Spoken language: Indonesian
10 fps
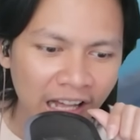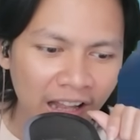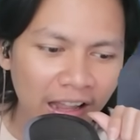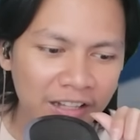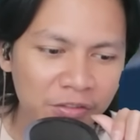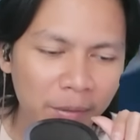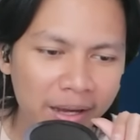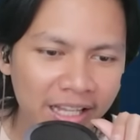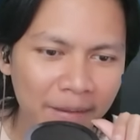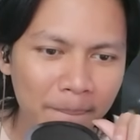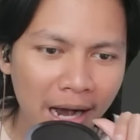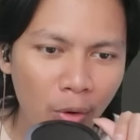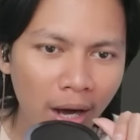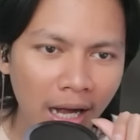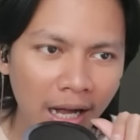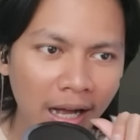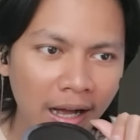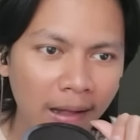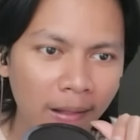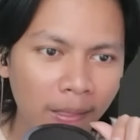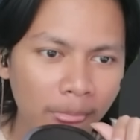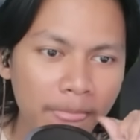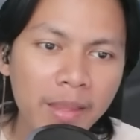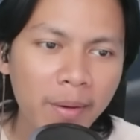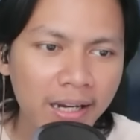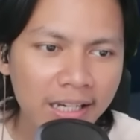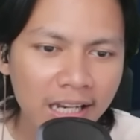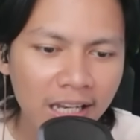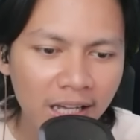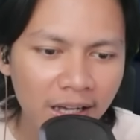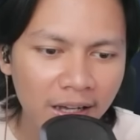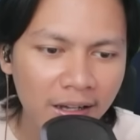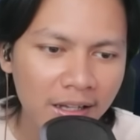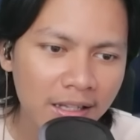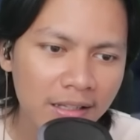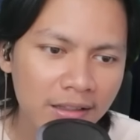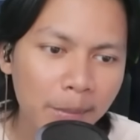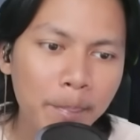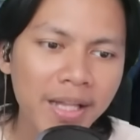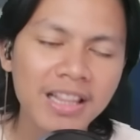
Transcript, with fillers: Langsung ke bagian bawah. Dimana ini adalah tempat